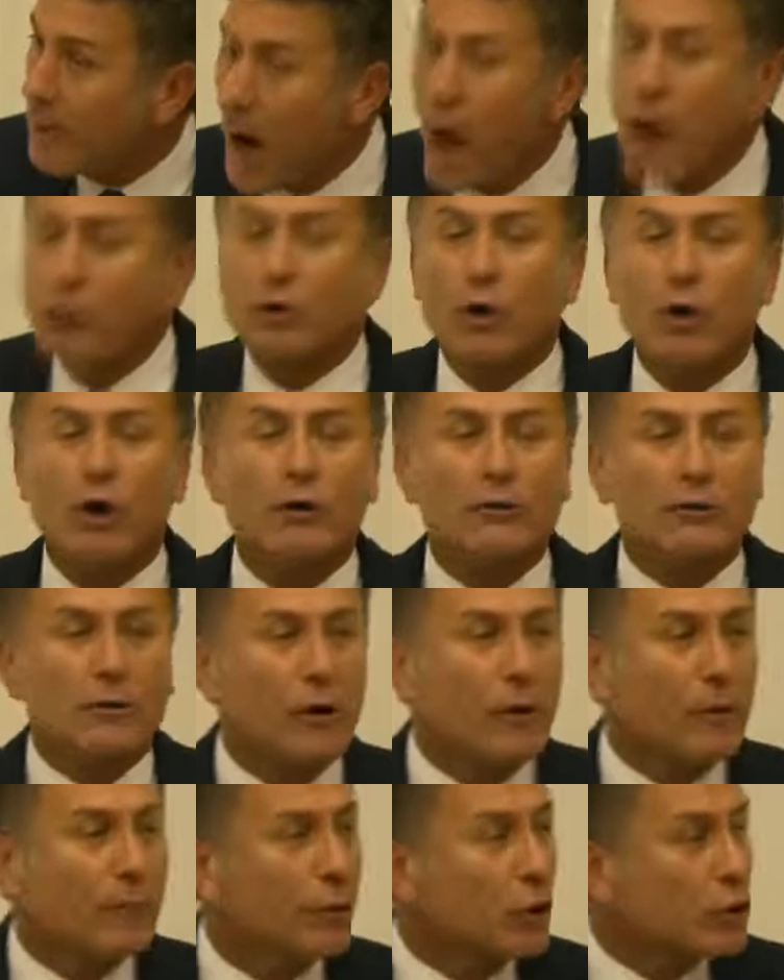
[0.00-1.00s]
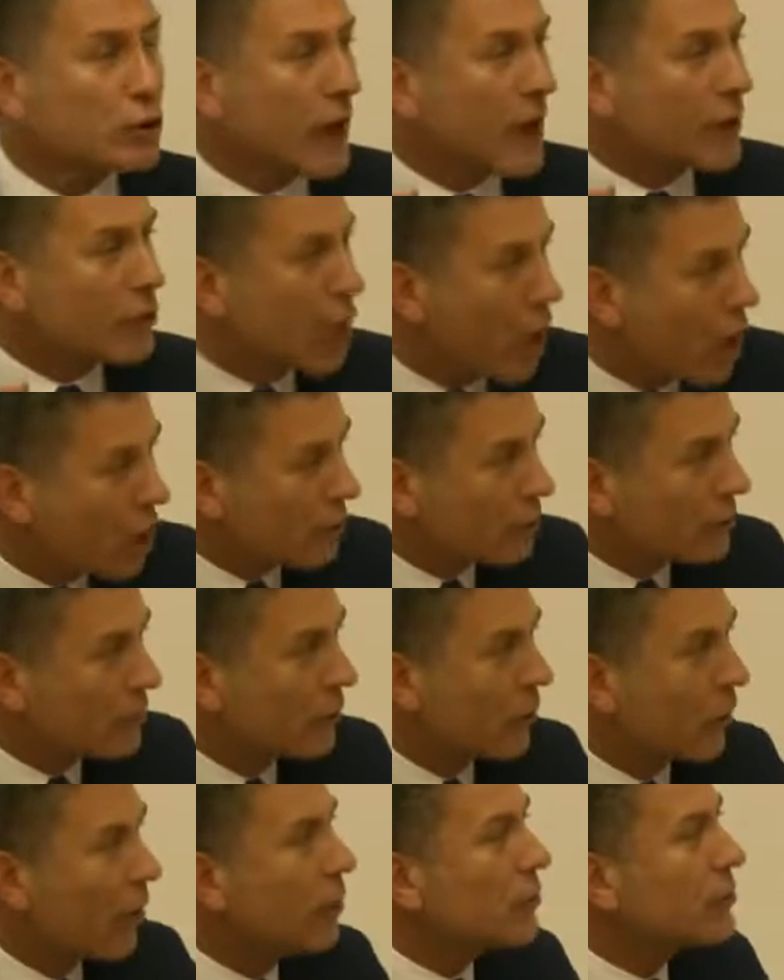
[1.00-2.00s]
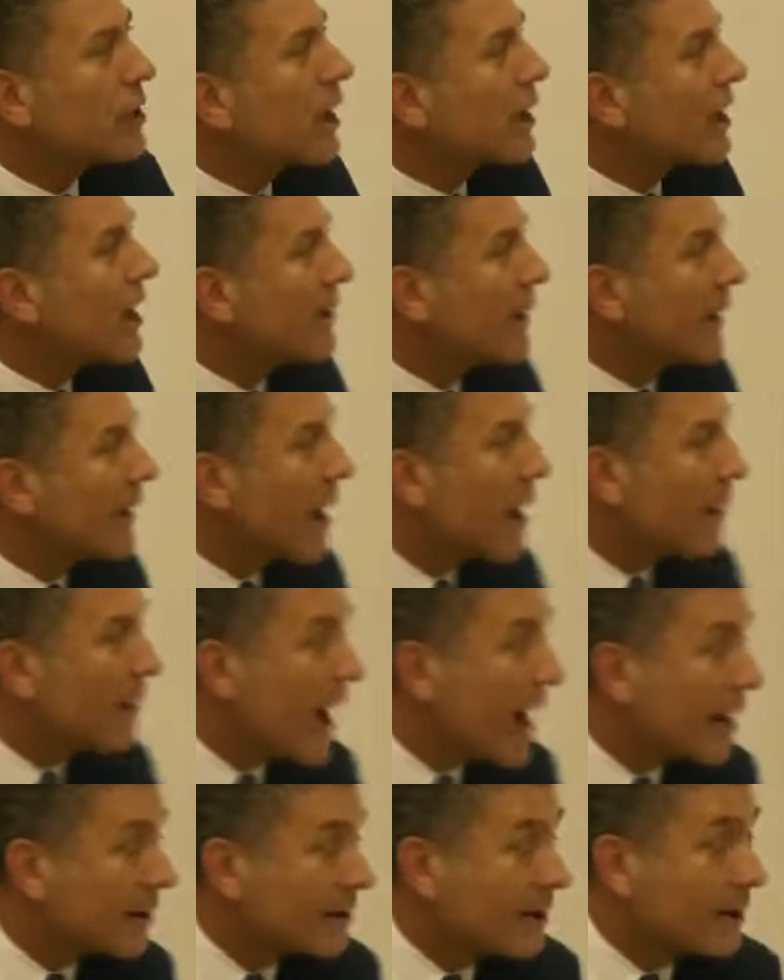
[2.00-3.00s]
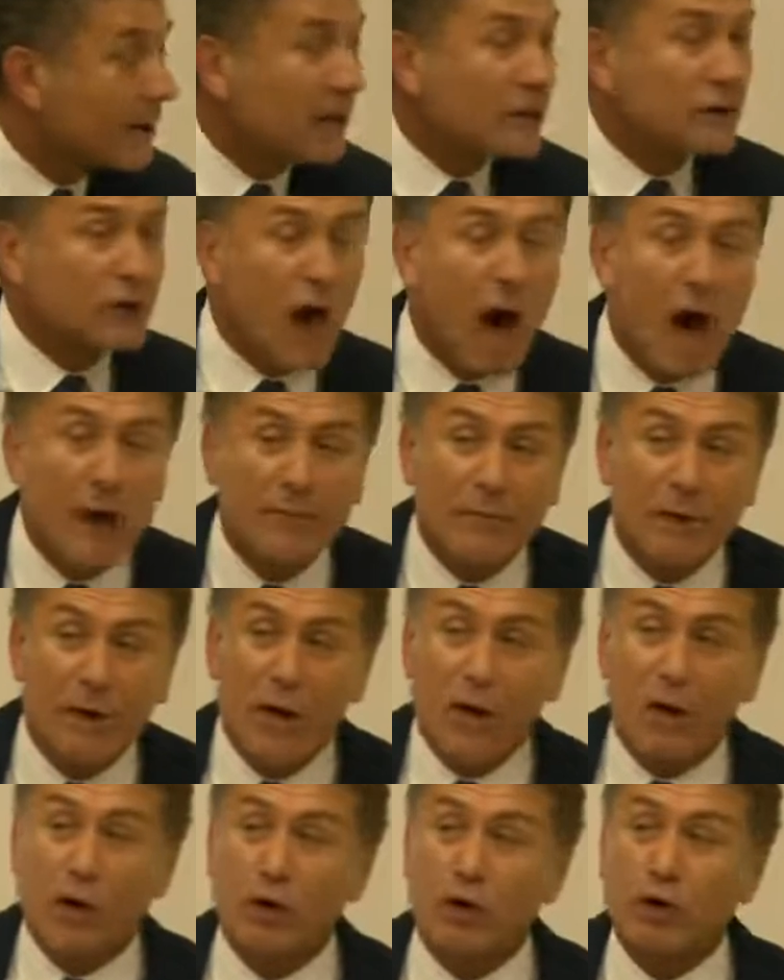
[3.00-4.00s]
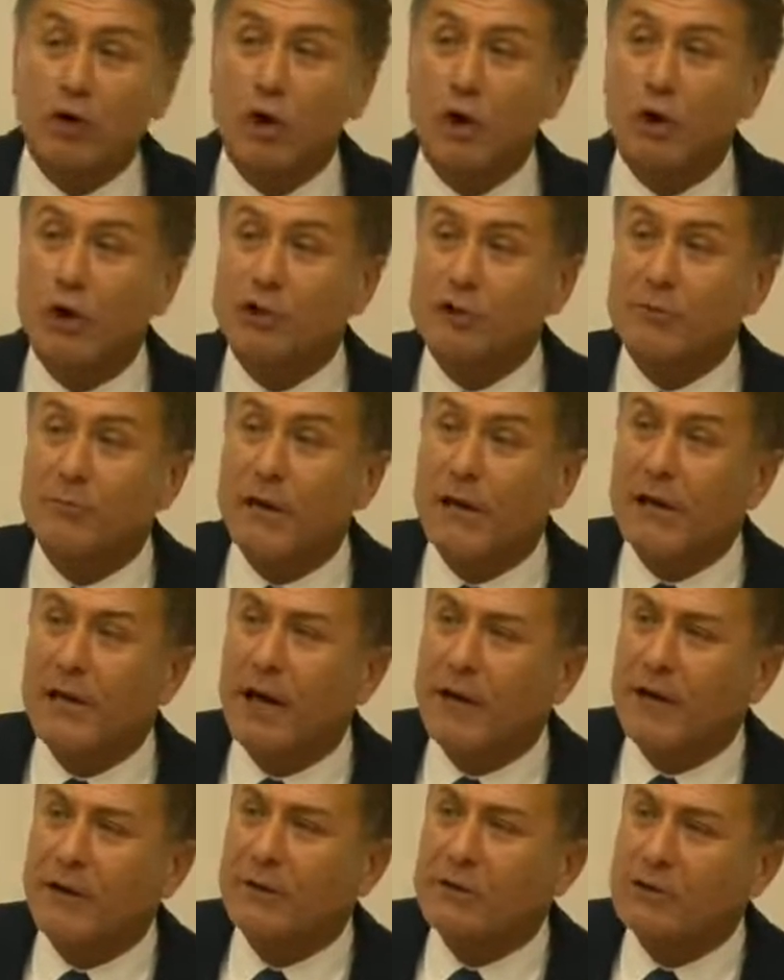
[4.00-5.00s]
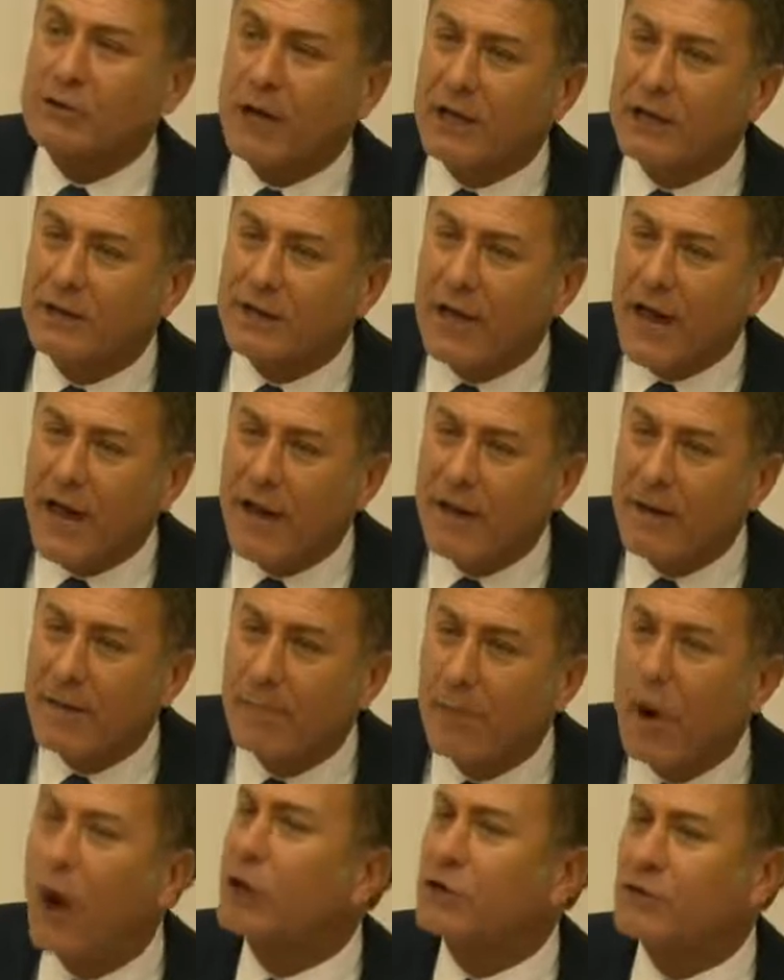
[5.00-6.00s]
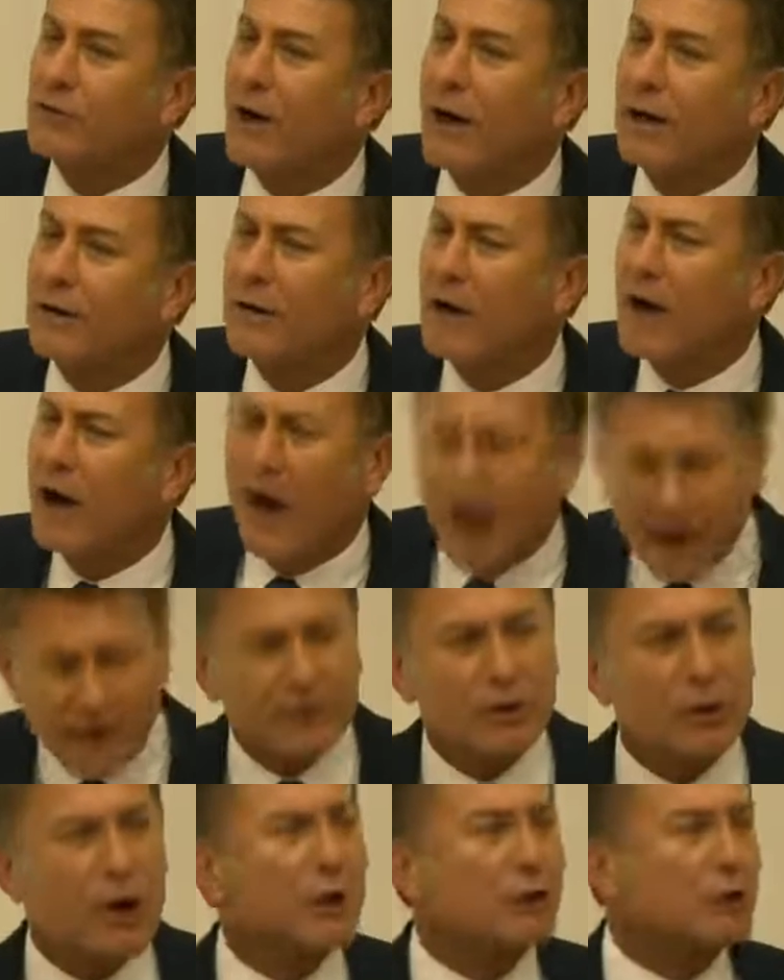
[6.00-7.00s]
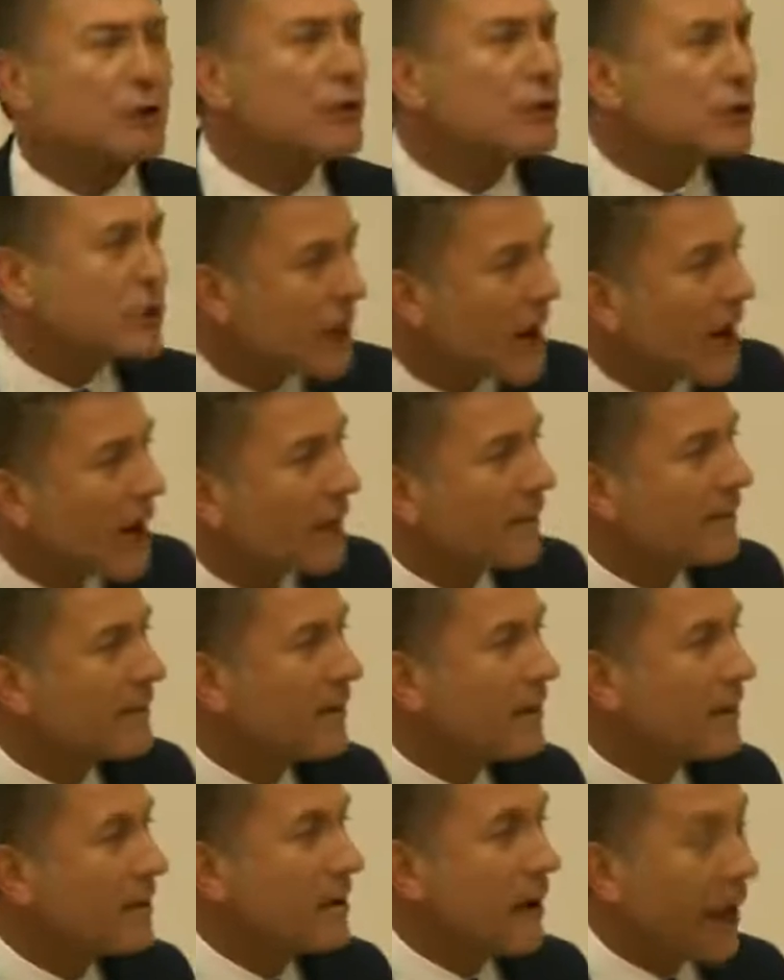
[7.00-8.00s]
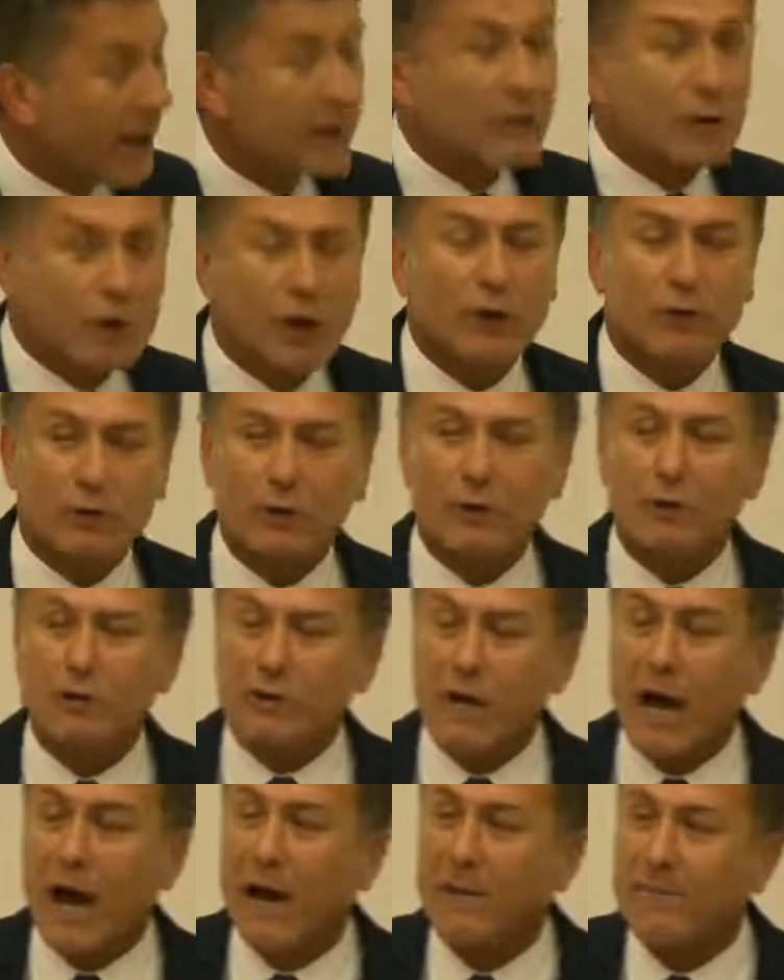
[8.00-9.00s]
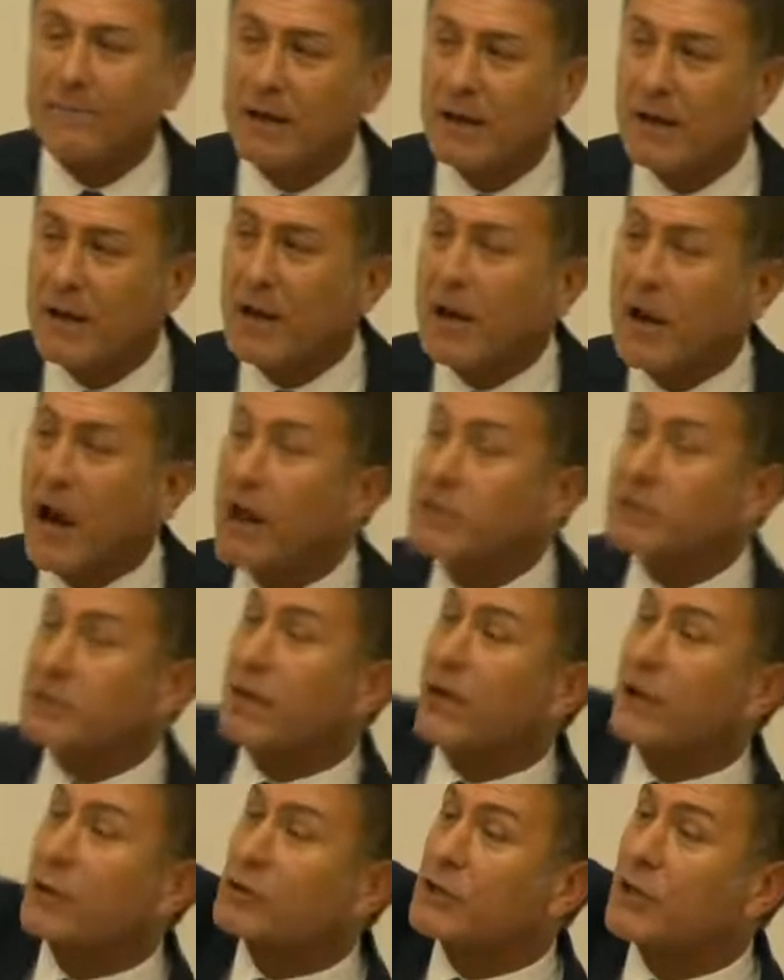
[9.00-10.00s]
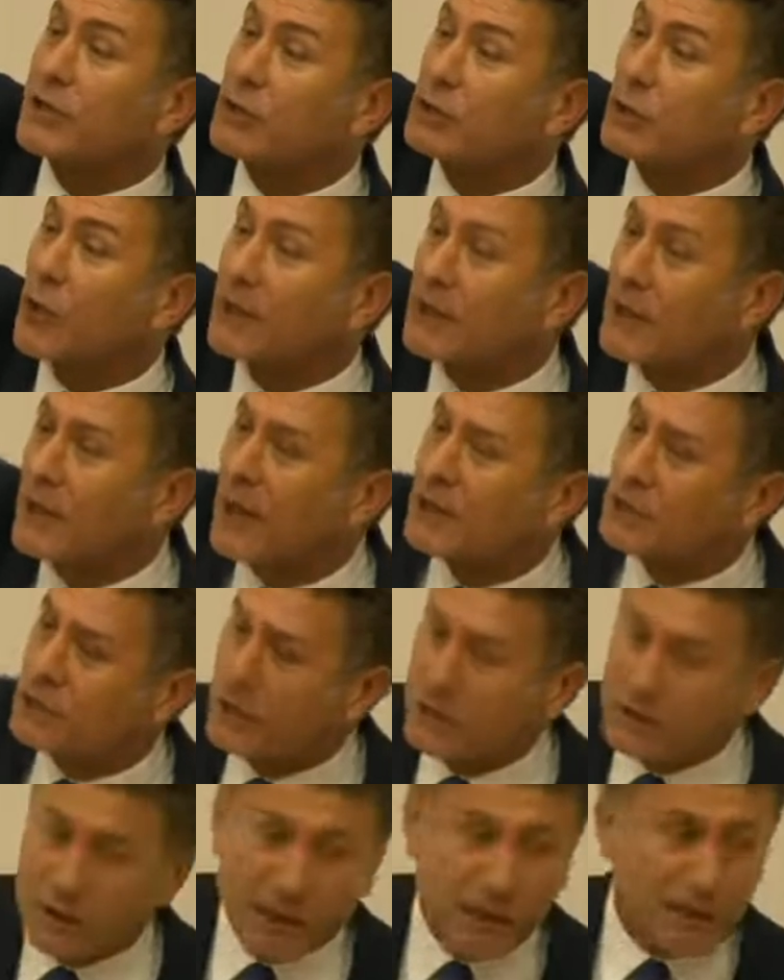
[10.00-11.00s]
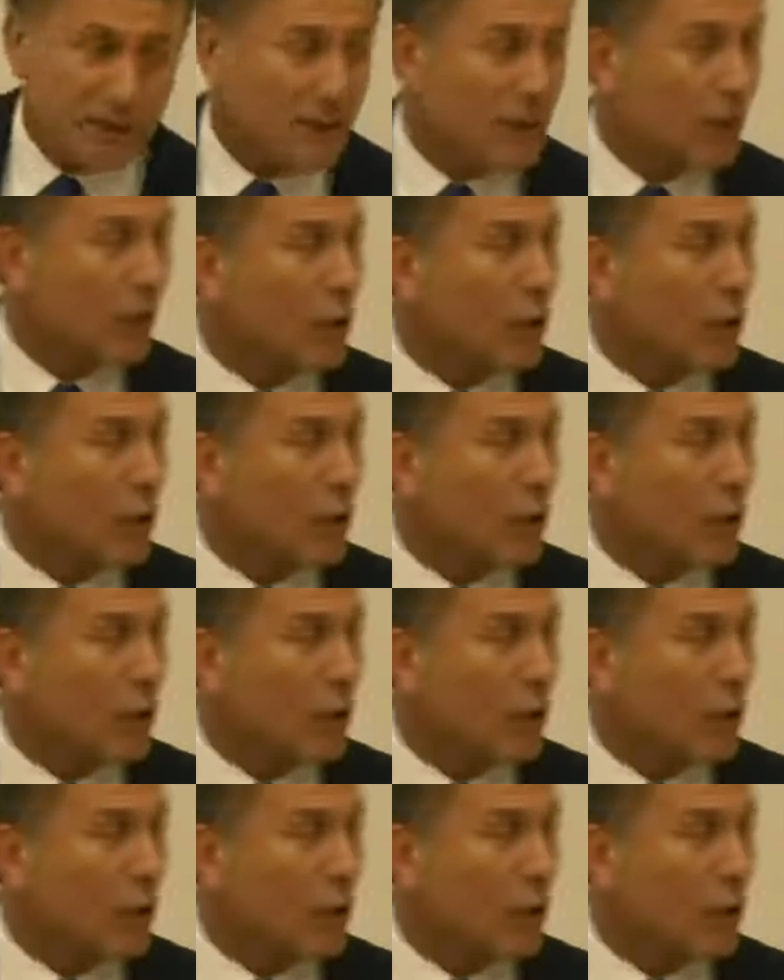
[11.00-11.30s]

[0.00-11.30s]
Bağkur burada yok. Onlarla beraber tam 200 milyarın üzerinde borç var. Hani diyorsunuz ya, hani diyorsunuz ya asgari ücreti şu kadar arttırdık,